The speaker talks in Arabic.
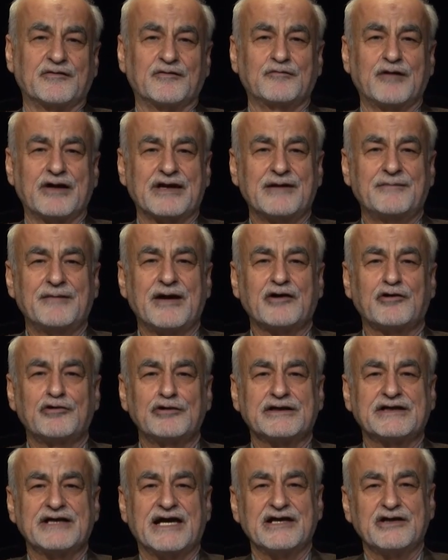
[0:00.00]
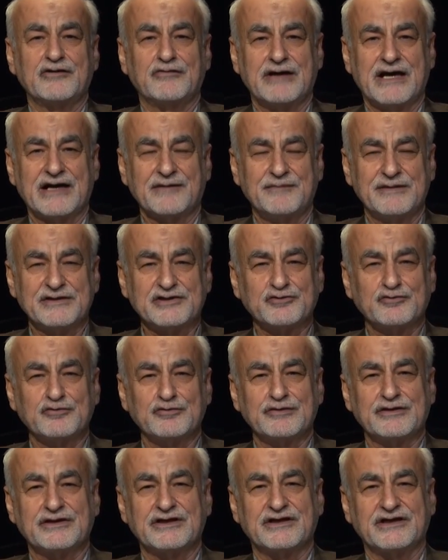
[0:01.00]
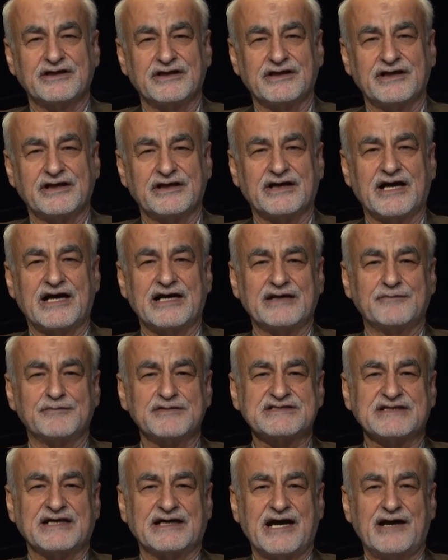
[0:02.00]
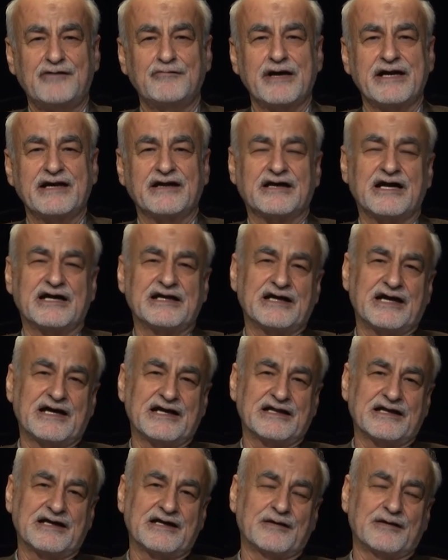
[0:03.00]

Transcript: وكما قلت يعني هناك مجهود إيراني بصلاح وإن كان هذا